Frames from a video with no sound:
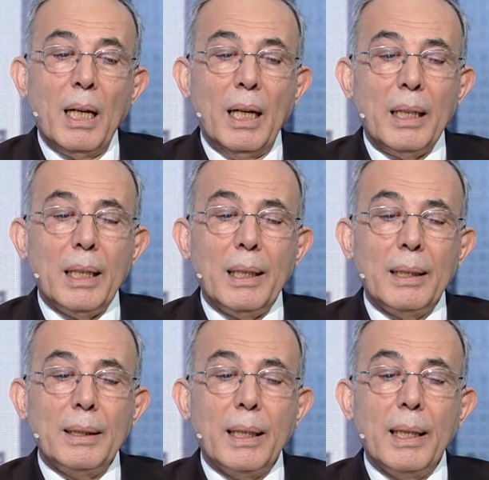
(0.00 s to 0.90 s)
حقيقه
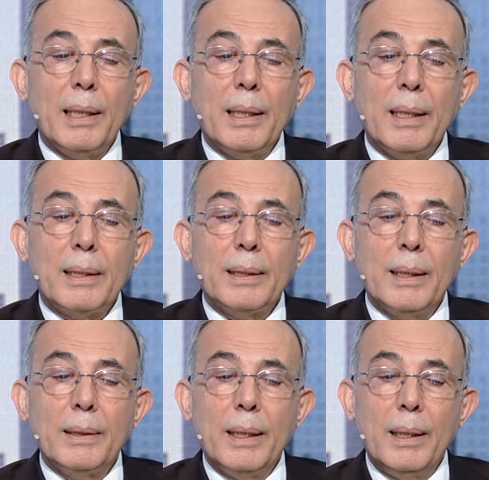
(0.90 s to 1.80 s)
اتخاذ قرار
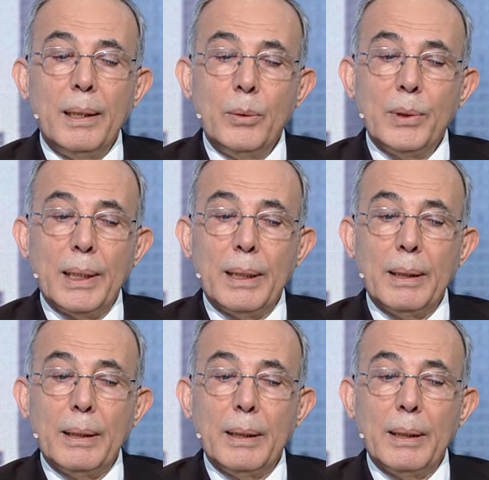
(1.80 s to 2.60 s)
استئصال اللوزه